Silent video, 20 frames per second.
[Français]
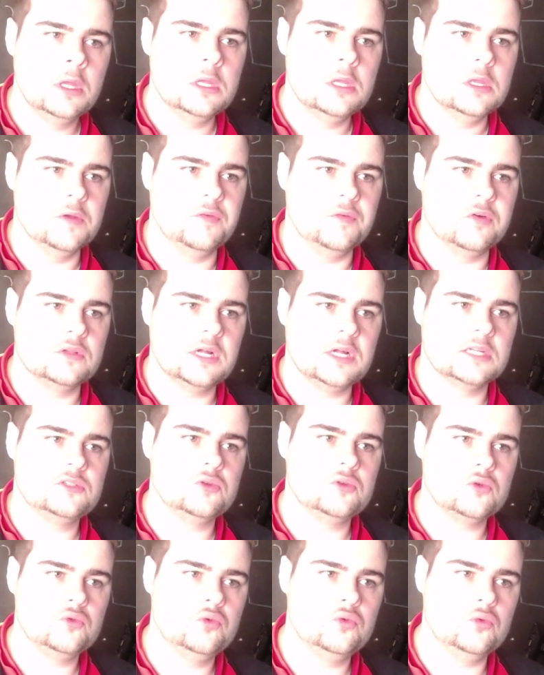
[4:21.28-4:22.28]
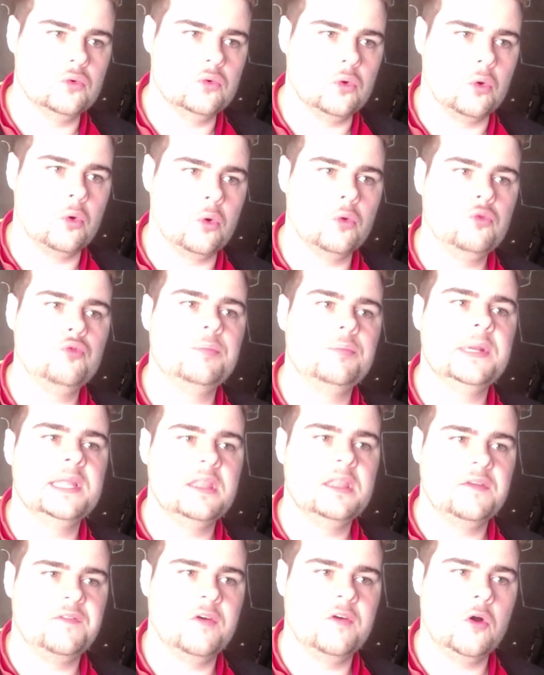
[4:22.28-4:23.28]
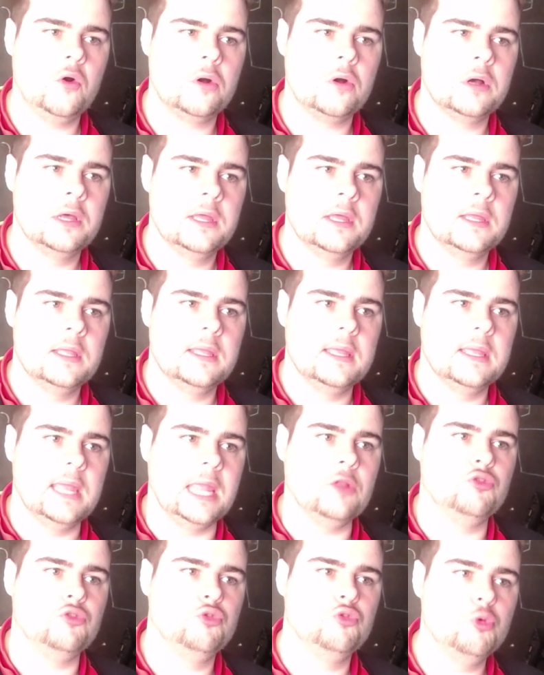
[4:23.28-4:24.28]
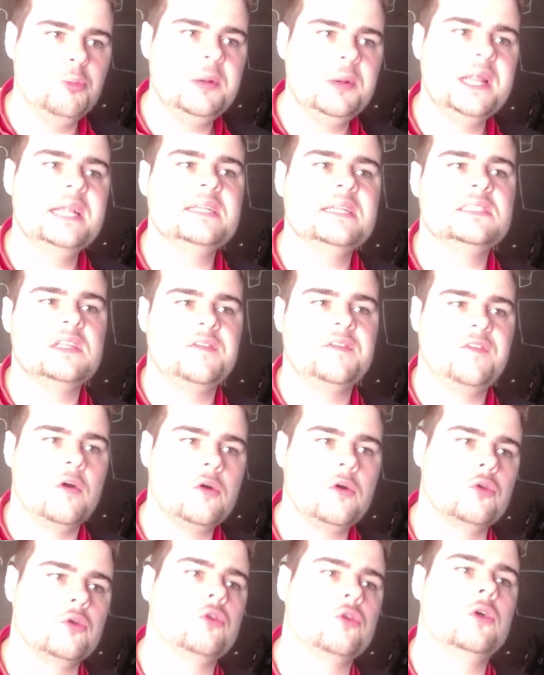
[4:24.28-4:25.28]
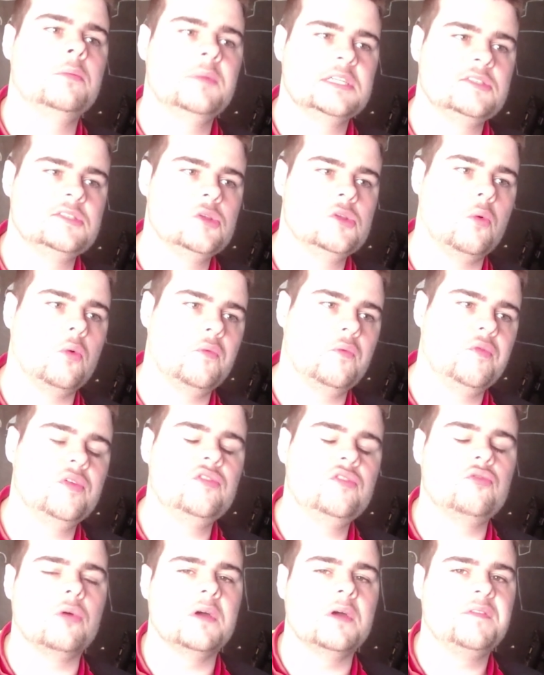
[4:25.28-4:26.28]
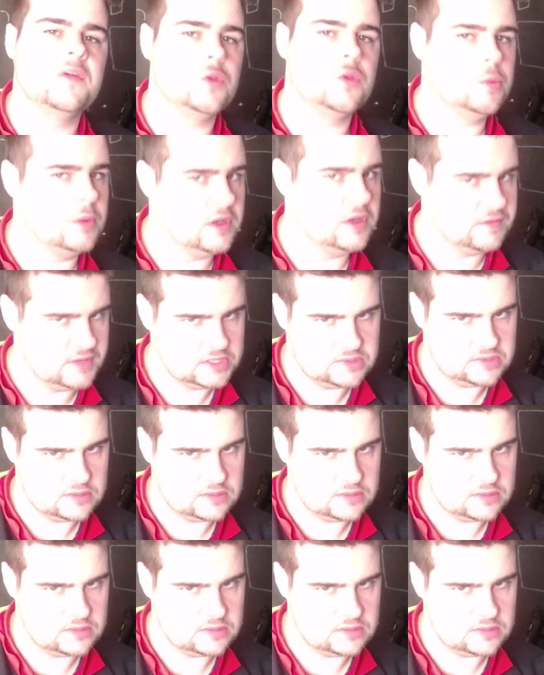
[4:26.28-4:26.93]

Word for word: il faudra surtout redoubler d'efforts et doubler les efforts que Codemaster ont fait sur F1 2020.